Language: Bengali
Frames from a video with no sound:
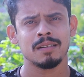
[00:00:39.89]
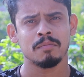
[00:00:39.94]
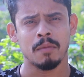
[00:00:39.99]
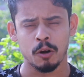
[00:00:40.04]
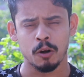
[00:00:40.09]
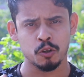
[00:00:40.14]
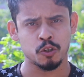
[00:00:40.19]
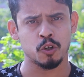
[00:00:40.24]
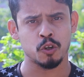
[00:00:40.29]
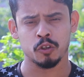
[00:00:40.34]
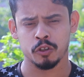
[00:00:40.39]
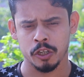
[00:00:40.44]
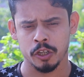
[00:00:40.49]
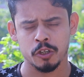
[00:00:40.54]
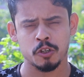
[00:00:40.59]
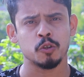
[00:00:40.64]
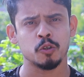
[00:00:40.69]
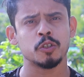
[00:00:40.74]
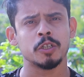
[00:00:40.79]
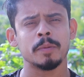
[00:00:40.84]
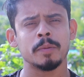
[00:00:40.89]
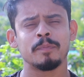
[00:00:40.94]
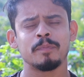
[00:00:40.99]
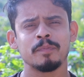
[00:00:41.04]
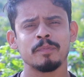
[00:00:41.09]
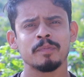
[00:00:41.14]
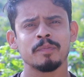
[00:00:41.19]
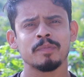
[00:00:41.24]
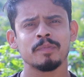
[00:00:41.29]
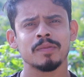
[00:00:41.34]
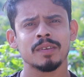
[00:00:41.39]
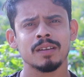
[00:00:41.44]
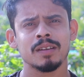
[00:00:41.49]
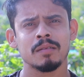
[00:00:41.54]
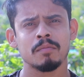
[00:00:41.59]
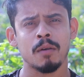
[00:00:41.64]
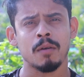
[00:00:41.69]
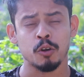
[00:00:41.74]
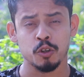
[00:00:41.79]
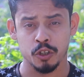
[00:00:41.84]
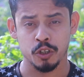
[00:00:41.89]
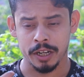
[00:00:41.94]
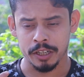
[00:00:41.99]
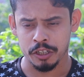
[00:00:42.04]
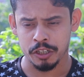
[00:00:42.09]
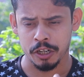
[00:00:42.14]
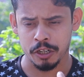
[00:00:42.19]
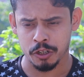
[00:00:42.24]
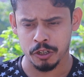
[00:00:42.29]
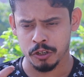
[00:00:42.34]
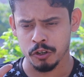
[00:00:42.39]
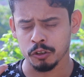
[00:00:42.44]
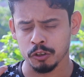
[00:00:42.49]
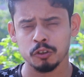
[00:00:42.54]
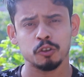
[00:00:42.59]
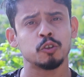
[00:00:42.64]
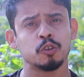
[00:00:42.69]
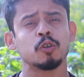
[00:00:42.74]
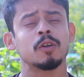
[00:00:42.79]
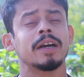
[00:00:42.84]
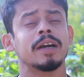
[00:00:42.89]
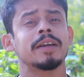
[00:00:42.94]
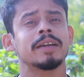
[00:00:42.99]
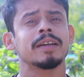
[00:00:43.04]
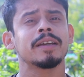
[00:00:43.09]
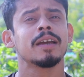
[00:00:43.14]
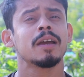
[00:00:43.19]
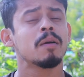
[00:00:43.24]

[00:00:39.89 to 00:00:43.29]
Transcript: মানুষ হলো শ্রেষ্ঠ জীব মানুষের এই শ্রেষ্ঠত্বটাকে